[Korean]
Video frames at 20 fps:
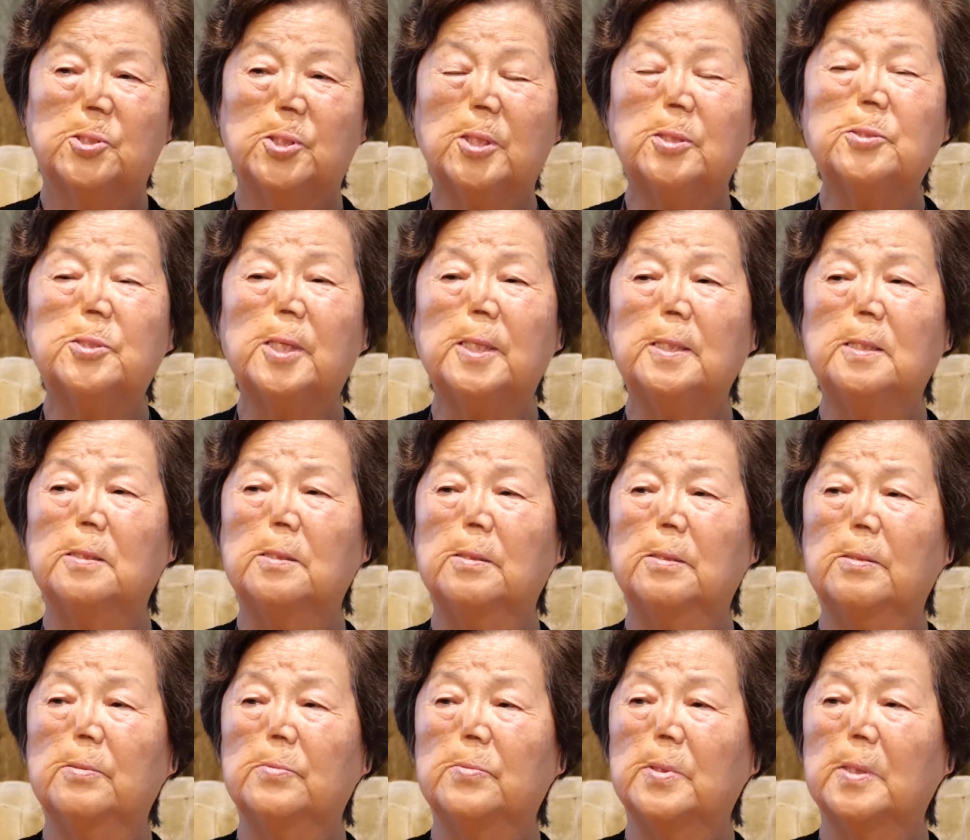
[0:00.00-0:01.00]

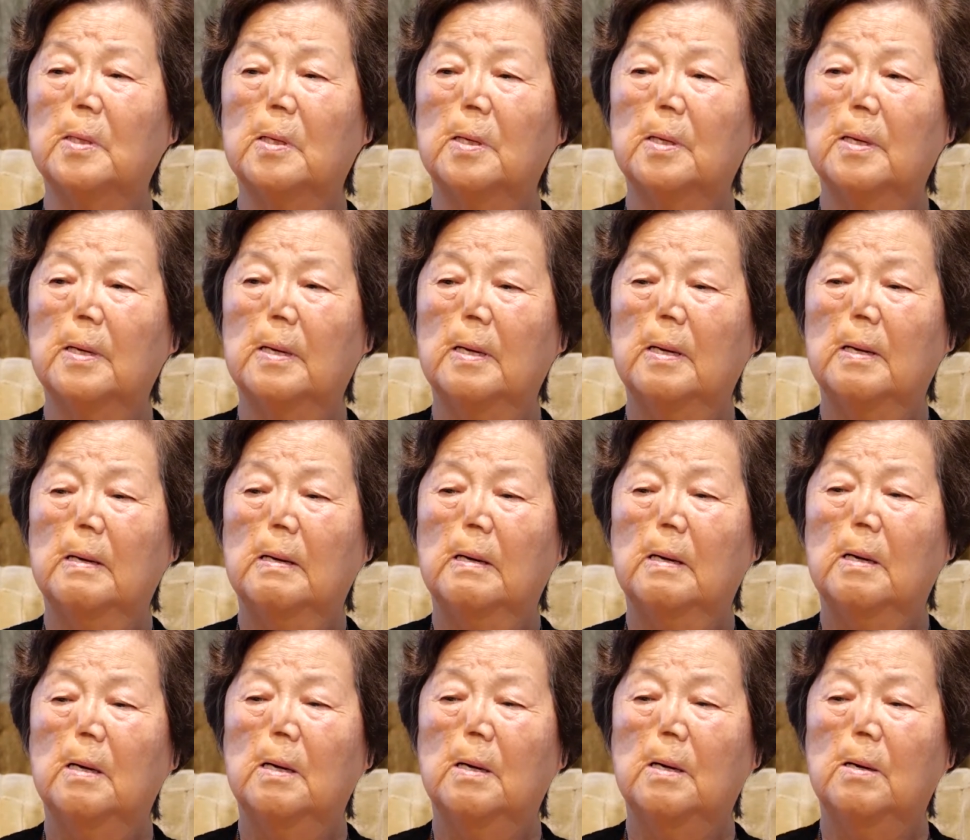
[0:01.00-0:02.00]
첫째는
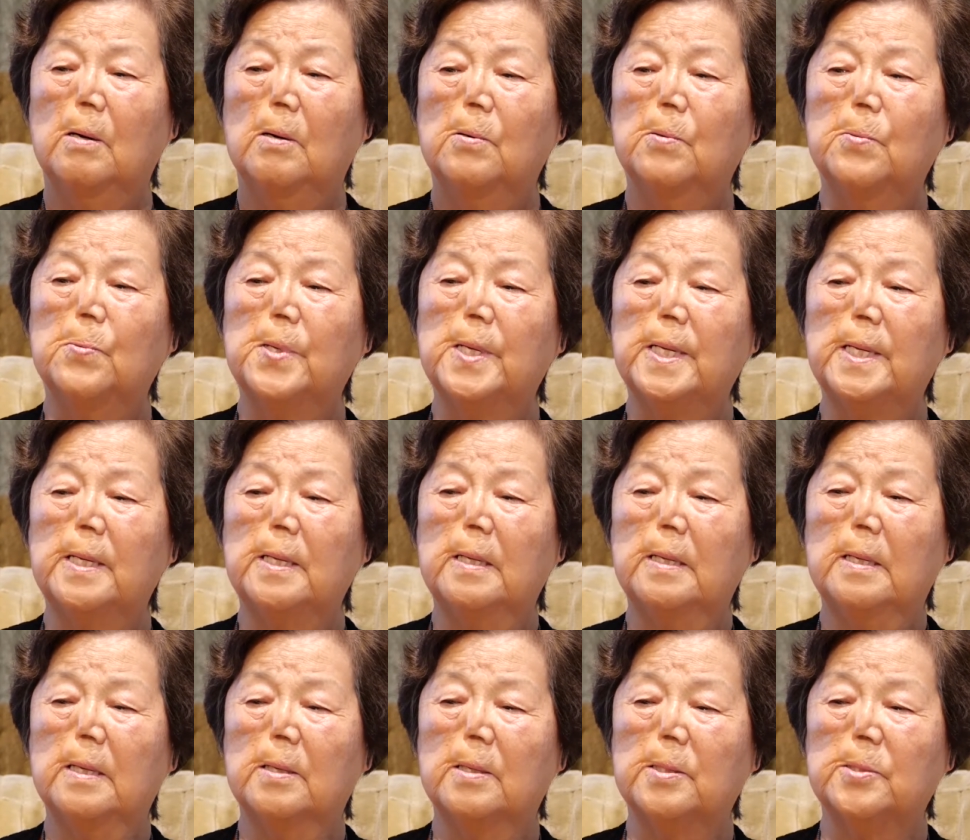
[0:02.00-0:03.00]

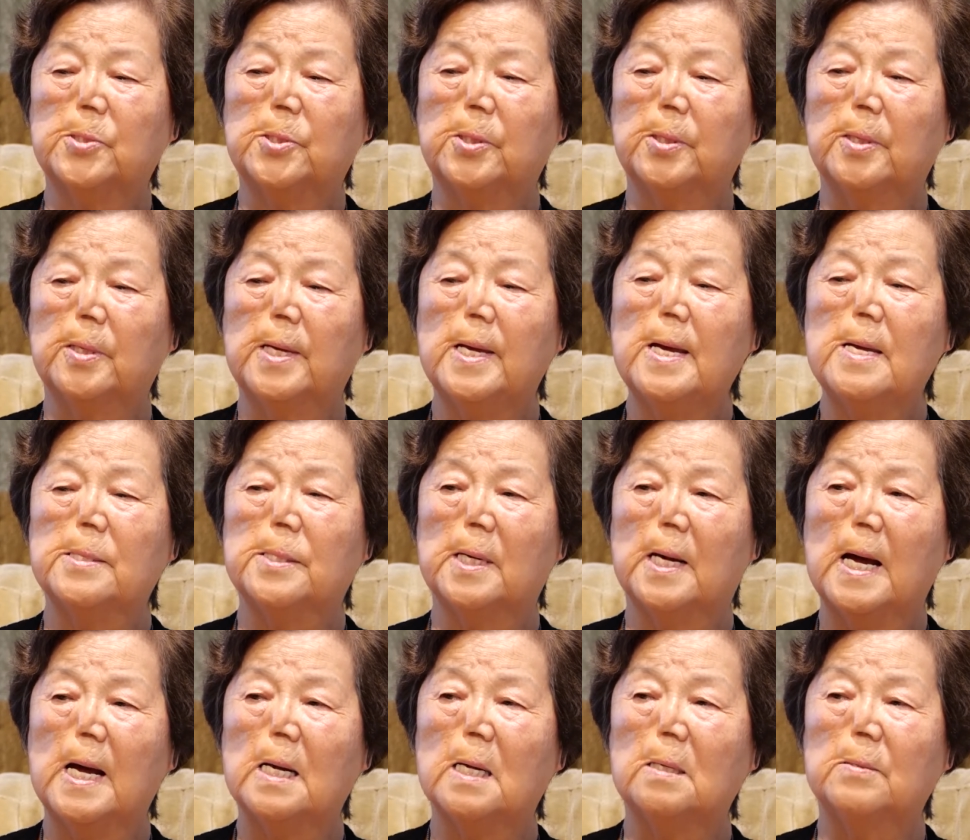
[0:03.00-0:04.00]
우리 저 애들
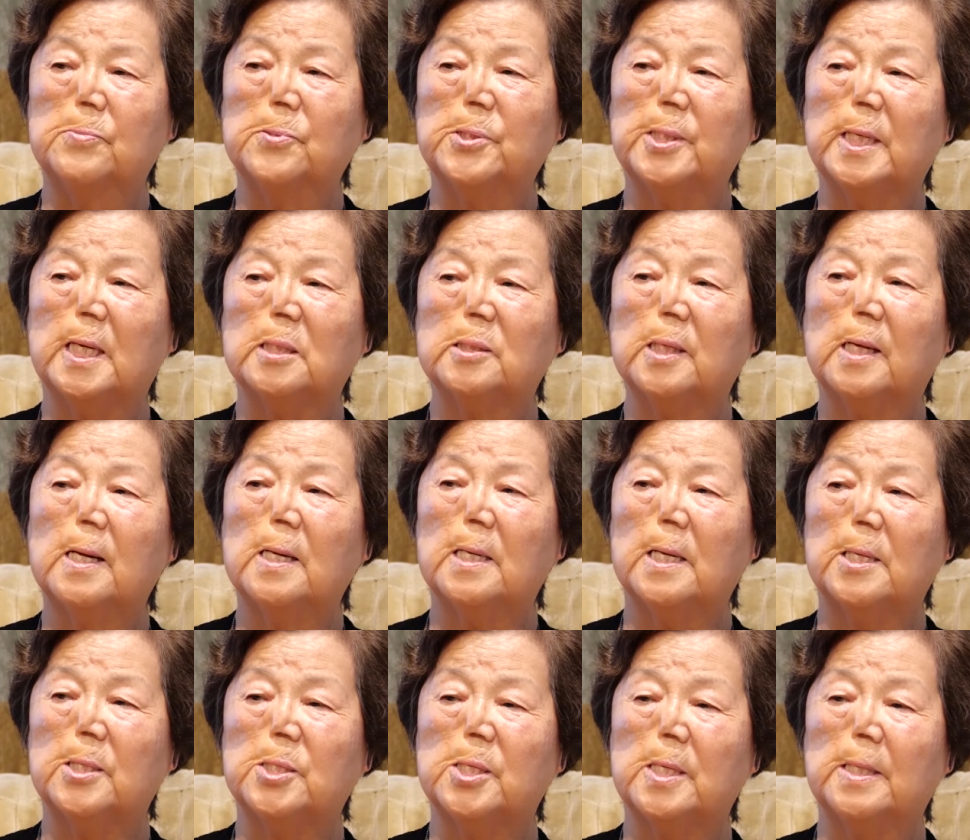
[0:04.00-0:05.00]
할아버지가
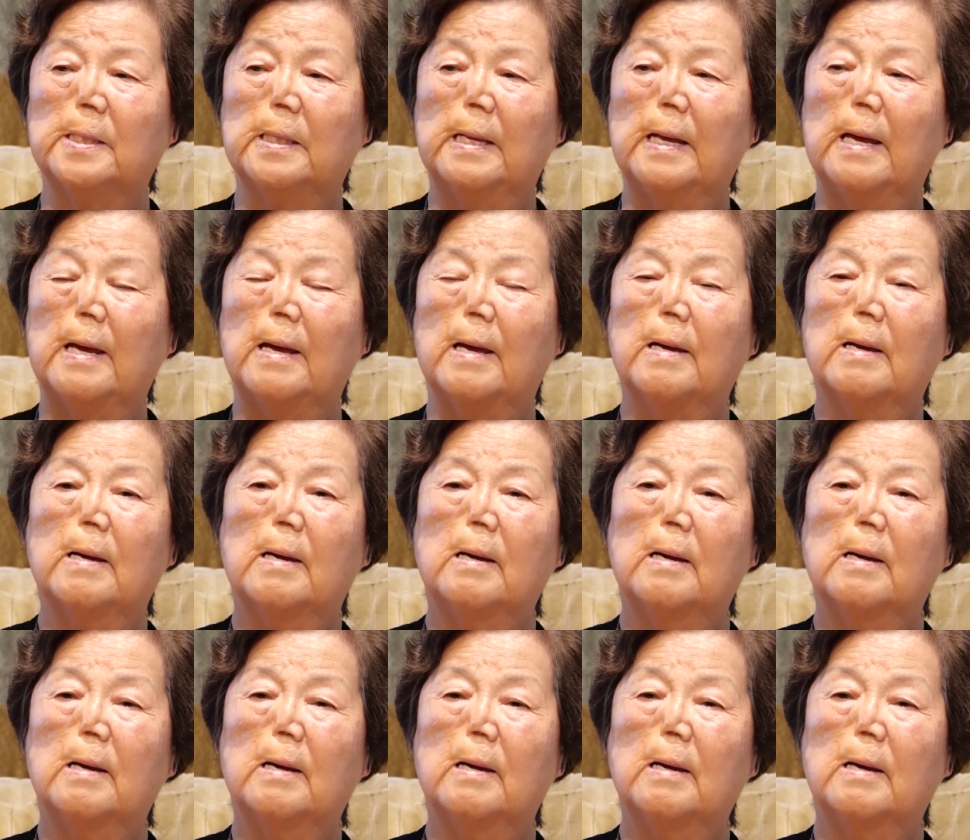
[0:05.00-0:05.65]
살아계실 때